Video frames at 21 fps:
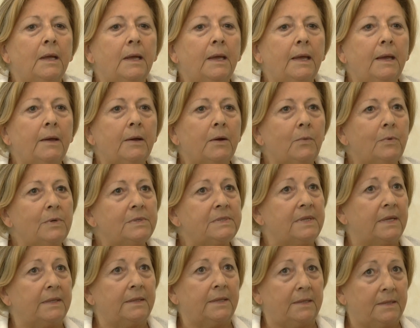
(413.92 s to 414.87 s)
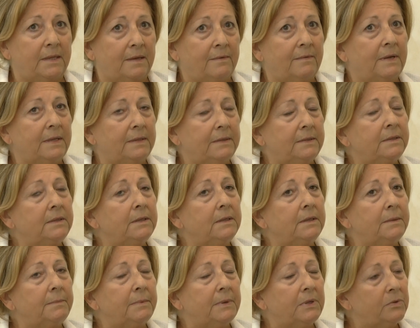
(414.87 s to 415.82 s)
e questa è andata
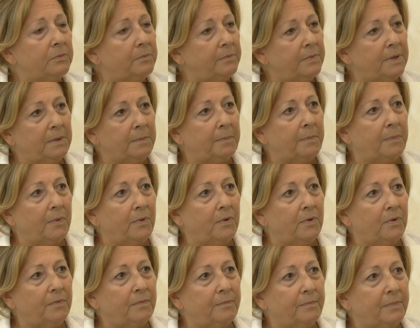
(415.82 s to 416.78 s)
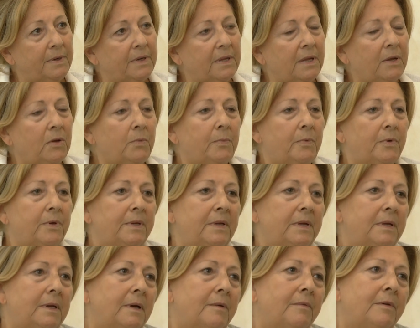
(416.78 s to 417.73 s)
avanti per un bel po', perché io
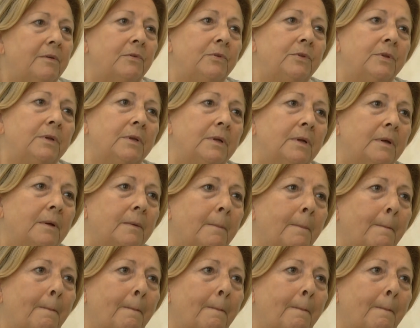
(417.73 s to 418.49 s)
poi avevo... Quindi,